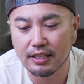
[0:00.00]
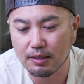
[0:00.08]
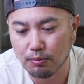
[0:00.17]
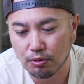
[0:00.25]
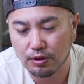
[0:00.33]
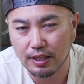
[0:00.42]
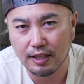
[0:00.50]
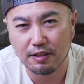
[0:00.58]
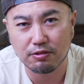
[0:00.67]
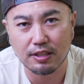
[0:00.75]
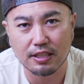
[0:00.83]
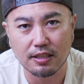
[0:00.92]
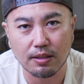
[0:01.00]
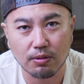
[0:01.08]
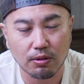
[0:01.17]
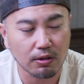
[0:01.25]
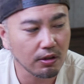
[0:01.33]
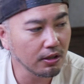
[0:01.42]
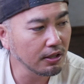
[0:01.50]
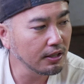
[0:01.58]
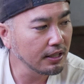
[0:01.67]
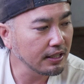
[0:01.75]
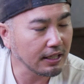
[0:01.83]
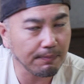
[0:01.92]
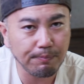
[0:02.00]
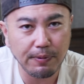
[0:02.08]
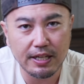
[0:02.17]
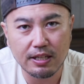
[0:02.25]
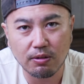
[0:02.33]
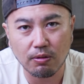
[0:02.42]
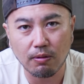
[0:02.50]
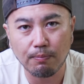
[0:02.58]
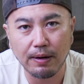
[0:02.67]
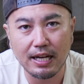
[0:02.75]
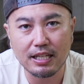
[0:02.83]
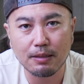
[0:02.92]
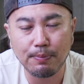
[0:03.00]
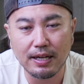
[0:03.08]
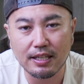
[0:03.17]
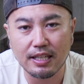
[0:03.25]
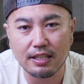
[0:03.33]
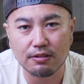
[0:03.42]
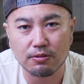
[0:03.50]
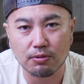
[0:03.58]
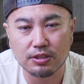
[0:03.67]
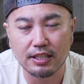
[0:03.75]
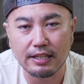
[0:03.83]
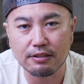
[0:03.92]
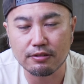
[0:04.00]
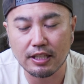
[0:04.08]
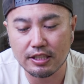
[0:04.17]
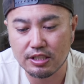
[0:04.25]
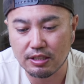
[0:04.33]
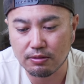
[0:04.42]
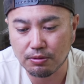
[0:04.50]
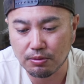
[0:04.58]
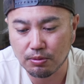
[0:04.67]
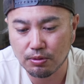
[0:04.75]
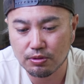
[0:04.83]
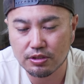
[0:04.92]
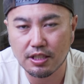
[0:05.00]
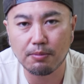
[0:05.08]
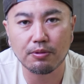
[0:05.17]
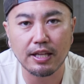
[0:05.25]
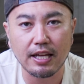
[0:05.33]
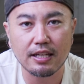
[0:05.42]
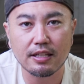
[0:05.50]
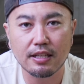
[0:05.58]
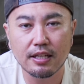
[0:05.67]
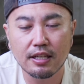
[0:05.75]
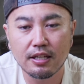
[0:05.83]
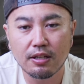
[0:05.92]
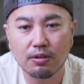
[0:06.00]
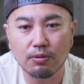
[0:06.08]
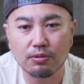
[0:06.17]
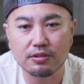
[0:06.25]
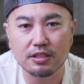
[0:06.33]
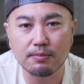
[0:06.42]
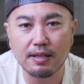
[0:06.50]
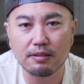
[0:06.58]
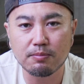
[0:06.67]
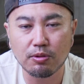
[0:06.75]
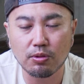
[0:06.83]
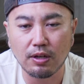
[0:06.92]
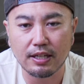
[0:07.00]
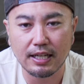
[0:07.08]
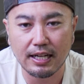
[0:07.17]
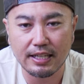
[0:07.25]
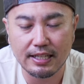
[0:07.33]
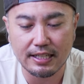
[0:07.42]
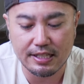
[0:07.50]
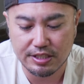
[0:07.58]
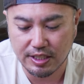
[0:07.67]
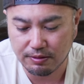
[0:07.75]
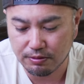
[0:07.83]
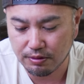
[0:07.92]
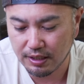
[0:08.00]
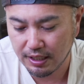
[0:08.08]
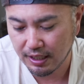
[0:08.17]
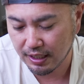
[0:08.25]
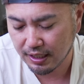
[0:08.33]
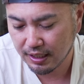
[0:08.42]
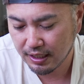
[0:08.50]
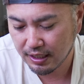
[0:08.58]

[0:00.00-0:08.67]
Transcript: なく持っていけるんですけどやっぱりこうバイクパッキングのスタイルになっちゃうとどうしてもねこう詰めるものが限られちゃうんで